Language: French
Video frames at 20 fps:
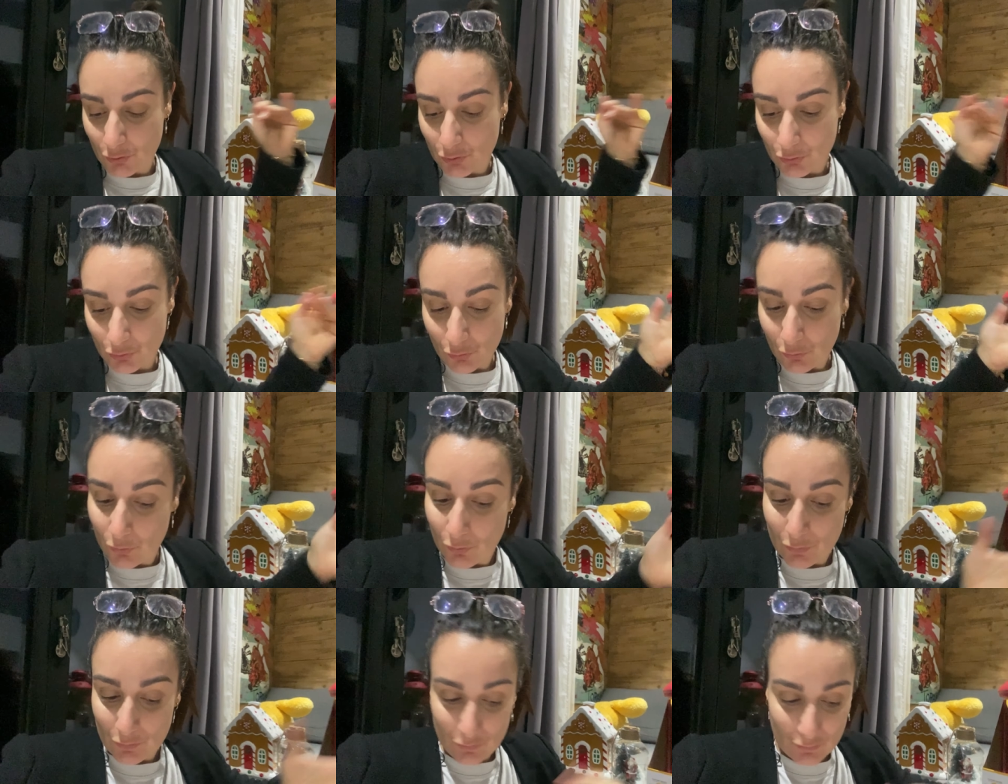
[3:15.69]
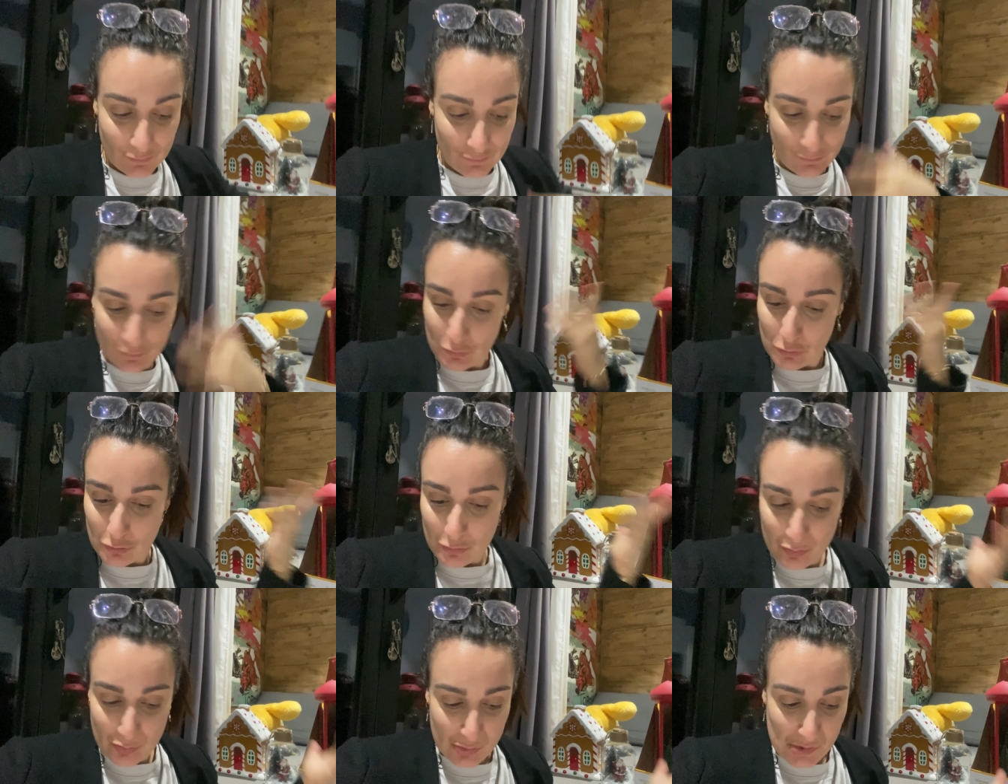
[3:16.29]
Euh,
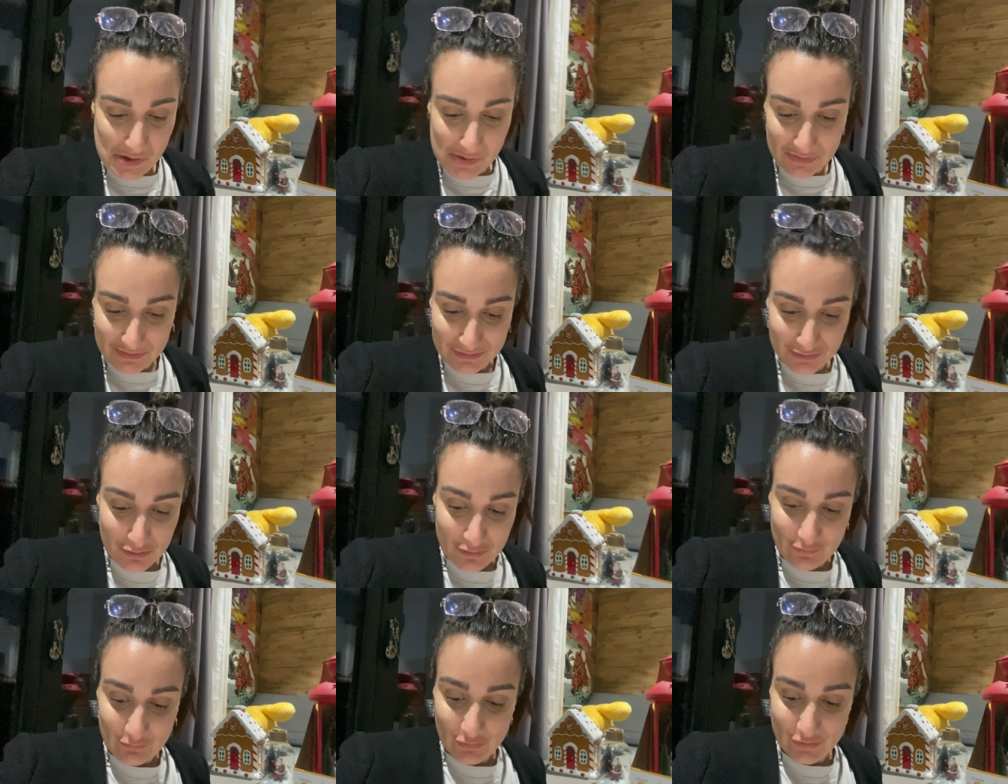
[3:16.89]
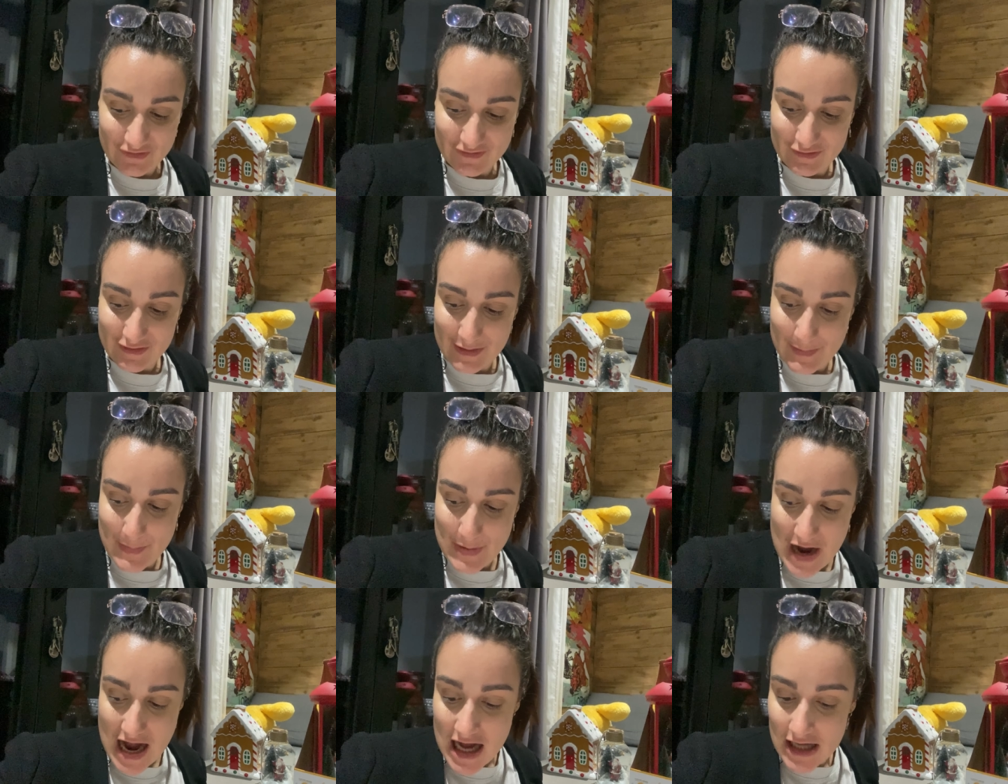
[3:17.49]
le plan ne fonctionnait
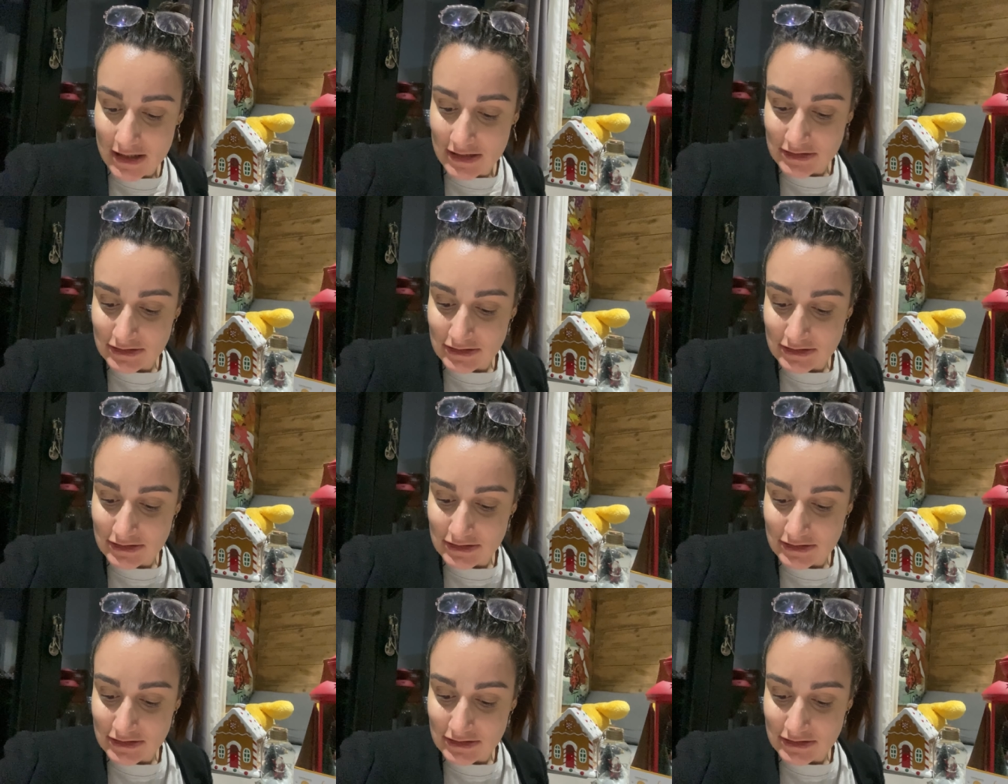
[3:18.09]
pas.